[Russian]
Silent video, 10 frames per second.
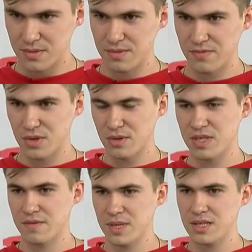ведем
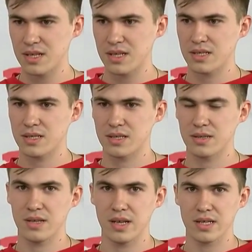совместно с
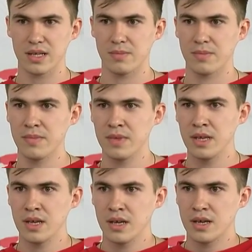директором
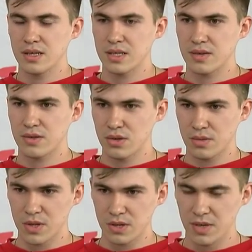детского
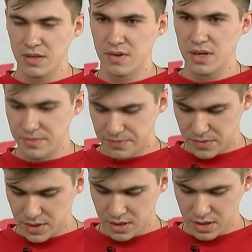дома номер два
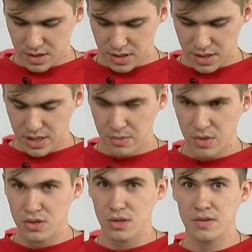Игорем
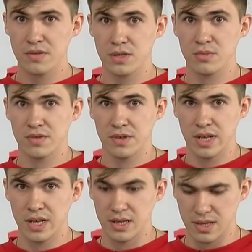Анатольевичем
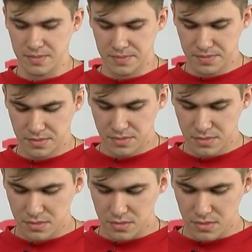Живниленко.
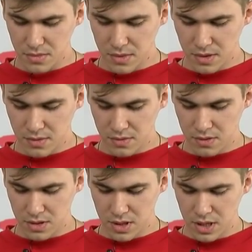
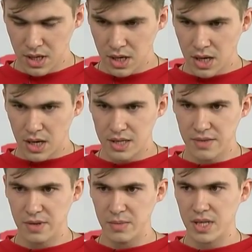Вот.
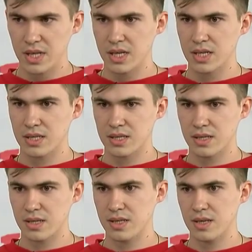Одновременно
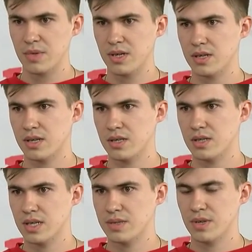с тем, как
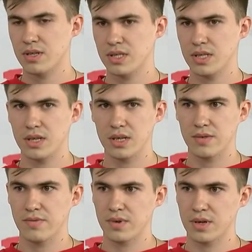нас пригласили
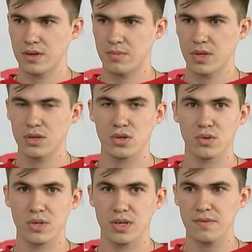в
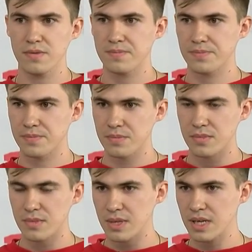молодежку НФ,
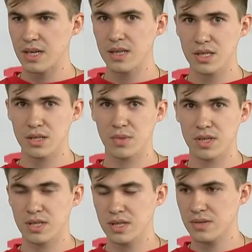я начал
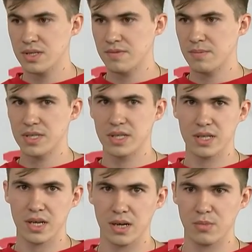баллотироваться в
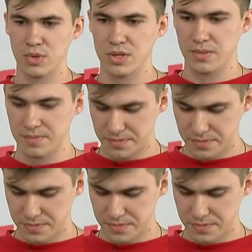президенты кампуса.